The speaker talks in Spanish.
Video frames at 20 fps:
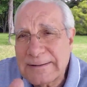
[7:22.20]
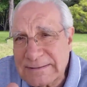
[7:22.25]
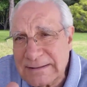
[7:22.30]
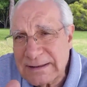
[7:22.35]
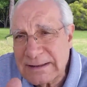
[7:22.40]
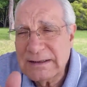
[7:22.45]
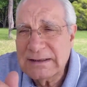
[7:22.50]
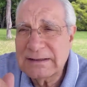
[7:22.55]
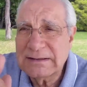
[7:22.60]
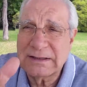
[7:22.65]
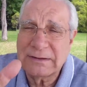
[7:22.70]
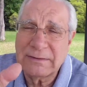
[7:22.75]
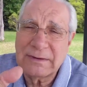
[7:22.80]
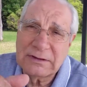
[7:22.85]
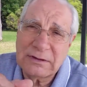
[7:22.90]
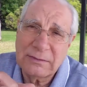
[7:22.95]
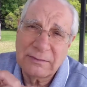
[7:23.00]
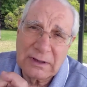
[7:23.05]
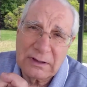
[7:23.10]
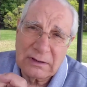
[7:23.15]
Sí, se
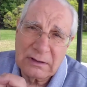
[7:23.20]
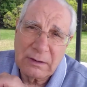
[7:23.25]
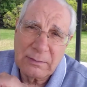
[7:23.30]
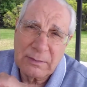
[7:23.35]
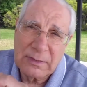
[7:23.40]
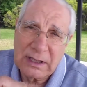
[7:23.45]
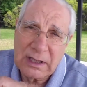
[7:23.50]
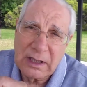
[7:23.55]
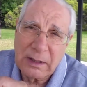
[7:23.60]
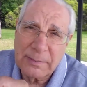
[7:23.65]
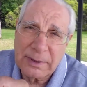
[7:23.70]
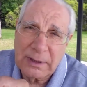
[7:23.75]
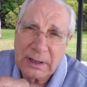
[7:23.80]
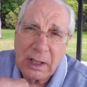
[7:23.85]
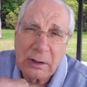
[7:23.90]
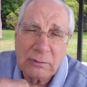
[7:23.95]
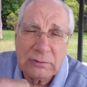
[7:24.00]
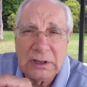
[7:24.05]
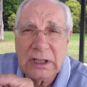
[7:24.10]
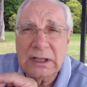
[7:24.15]
va a tomar una medida
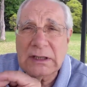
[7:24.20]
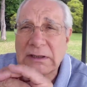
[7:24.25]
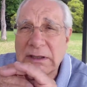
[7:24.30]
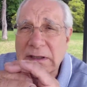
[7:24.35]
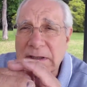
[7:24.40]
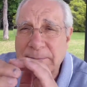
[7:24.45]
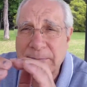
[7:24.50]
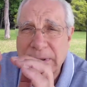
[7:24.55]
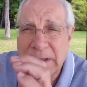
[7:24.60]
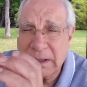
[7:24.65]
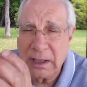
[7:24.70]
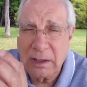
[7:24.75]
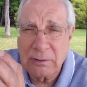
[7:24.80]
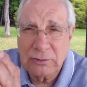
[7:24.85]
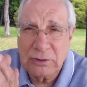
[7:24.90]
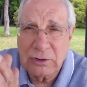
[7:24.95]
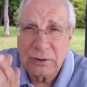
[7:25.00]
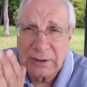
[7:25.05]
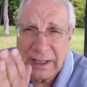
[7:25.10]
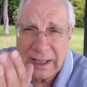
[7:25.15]

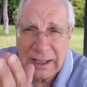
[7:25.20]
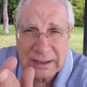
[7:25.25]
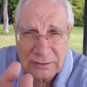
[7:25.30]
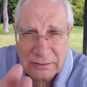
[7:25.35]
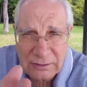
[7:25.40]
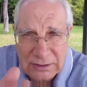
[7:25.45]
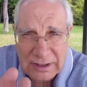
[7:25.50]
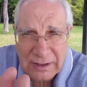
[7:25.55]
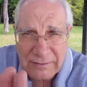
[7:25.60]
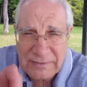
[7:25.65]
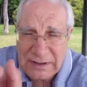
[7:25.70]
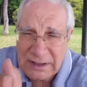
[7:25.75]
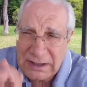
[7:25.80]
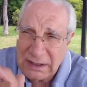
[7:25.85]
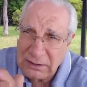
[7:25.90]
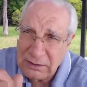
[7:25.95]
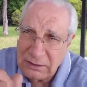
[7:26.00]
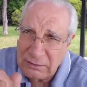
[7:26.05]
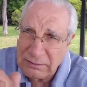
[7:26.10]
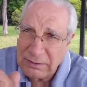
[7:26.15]
precautoria, esto está
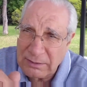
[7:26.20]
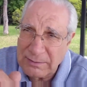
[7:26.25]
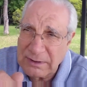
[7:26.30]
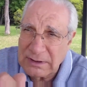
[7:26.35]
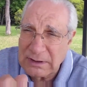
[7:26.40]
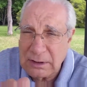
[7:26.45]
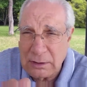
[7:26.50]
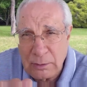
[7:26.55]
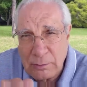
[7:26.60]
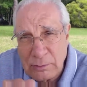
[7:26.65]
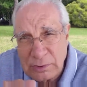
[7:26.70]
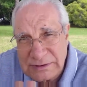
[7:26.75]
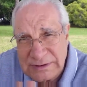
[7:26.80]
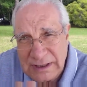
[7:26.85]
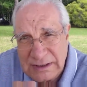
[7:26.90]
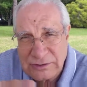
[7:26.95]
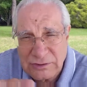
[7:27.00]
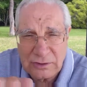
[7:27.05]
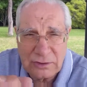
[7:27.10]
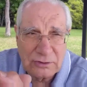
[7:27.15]
viniendo, obviamente, como
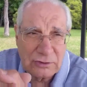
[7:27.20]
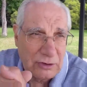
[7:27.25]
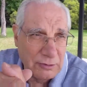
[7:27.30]
se ha hecho en